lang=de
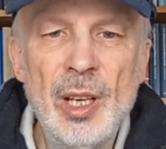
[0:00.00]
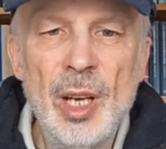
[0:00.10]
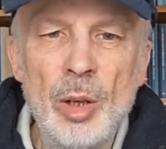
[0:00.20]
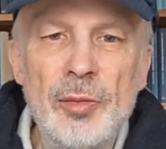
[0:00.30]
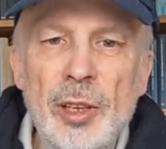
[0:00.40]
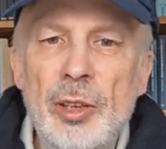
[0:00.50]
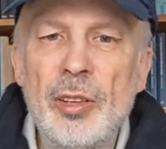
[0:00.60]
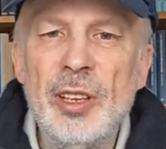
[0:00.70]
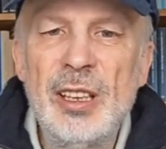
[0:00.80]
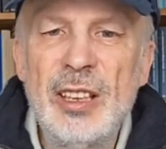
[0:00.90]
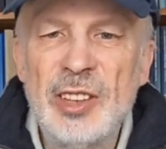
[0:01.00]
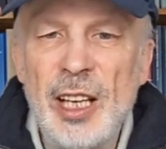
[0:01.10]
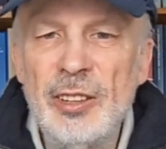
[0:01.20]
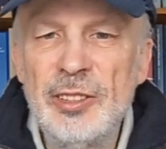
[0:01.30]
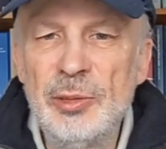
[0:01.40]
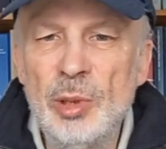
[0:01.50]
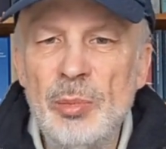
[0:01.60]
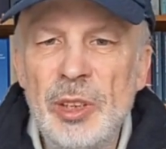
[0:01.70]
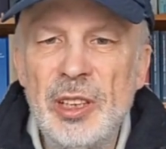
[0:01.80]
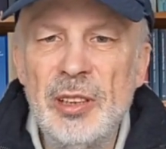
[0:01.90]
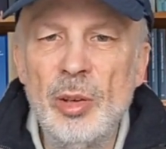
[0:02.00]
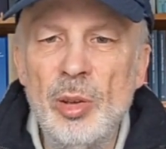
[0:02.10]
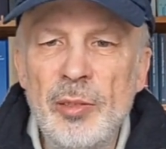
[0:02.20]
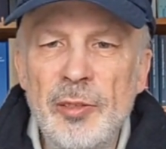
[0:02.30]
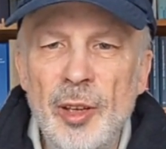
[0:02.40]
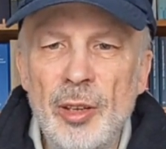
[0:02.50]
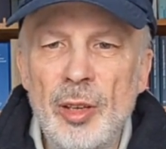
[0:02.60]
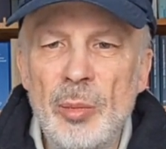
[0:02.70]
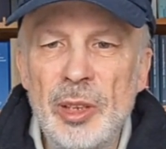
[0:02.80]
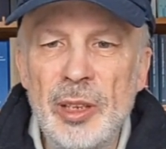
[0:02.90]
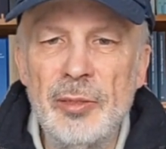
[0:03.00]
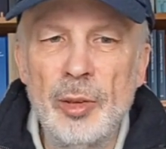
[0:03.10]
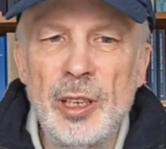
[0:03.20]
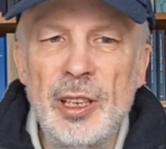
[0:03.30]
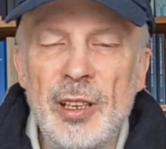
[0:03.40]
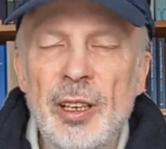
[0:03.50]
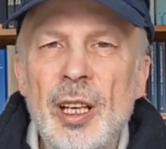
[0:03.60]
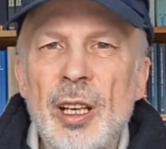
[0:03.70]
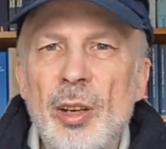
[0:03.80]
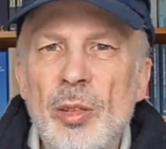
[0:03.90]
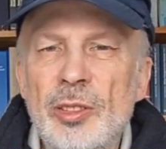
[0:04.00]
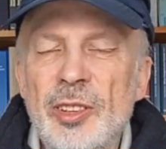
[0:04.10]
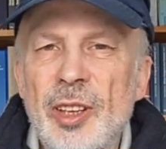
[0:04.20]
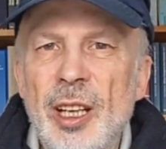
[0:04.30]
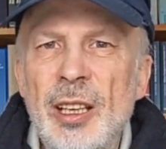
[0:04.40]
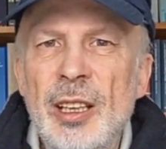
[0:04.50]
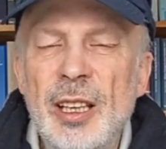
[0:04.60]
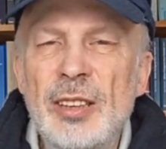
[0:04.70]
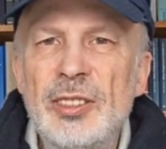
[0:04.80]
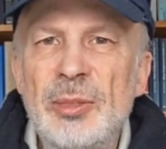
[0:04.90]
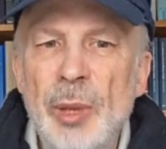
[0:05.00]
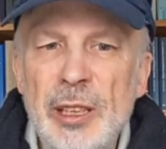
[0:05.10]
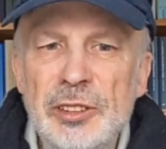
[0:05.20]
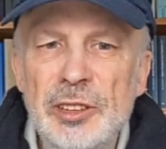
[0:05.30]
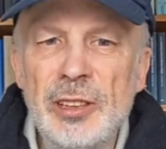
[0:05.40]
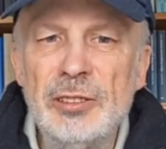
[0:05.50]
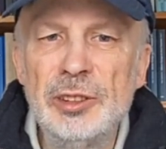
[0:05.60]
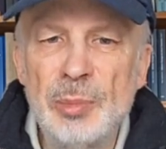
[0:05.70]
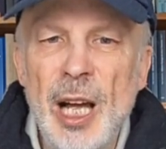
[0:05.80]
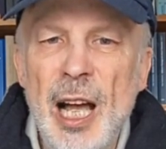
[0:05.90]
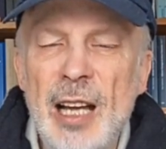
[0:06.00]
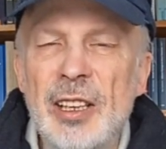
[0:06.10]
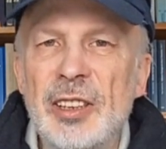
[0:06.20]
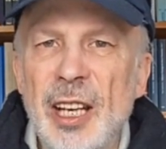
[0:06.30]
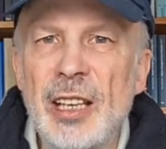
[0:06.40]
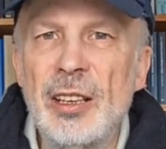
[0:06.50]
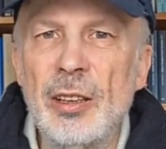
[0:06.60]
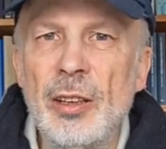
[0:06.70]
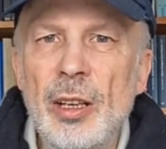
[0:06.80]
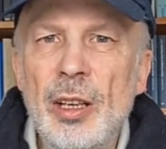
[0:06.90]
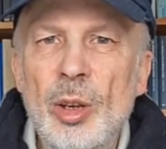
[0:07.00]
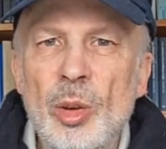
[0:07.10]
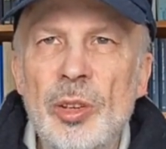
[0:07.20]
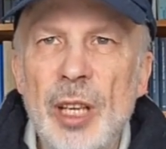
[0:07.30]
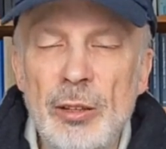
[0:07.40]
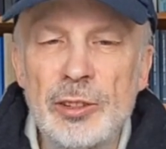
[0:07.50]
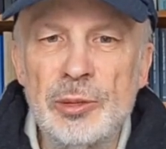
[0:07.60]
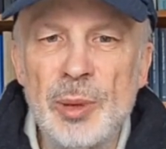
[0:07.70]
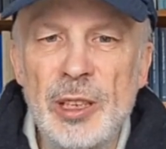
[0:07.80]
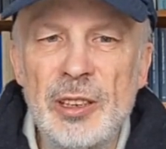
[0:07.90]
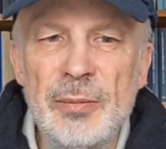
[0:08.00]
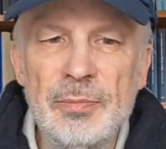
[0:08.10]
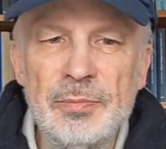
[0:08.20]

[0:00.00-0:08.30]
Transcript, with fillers: Und wir können das alles nur mit den unvollkommenen Wörtern unserer ganz menschlichen Sprache denken und aussprechen.